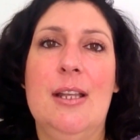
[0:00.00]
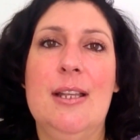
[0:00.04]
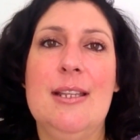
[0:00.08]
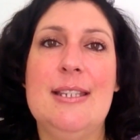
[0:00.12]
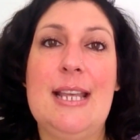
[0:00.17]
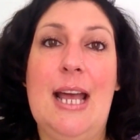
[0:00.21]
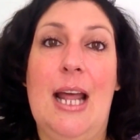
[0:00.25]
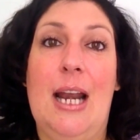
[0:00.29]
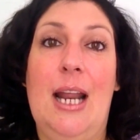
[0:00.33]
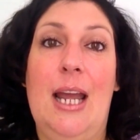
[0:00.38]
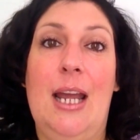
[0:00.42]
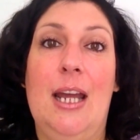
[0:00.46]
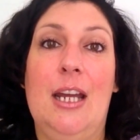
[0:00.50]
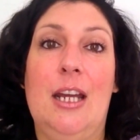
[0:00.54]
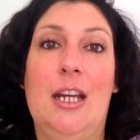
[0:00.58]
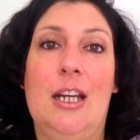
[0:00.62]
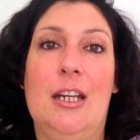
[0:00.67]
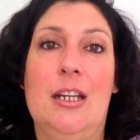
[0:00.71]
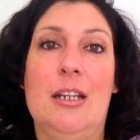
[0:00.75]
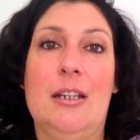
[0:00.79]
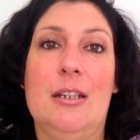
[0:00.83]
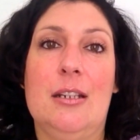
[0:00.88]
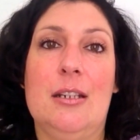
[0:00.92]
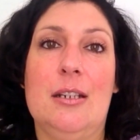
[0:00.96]
ça a
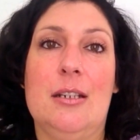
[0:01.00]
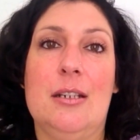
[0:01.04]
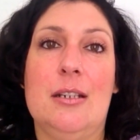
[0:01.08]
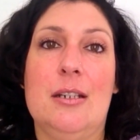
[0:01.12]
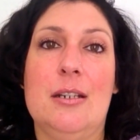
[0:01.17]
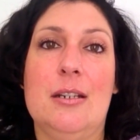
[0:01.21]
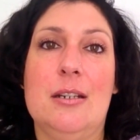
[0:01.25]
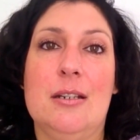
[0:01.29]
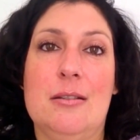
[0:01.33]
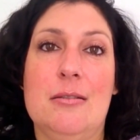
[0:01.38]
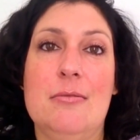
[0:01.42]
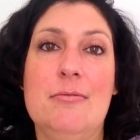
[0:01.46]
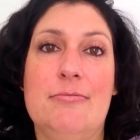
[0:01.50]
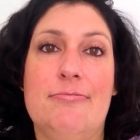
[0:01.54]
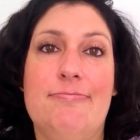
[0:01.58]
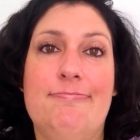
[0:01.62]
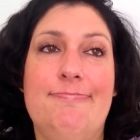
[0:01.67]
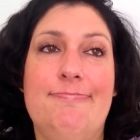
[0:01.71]
l'air que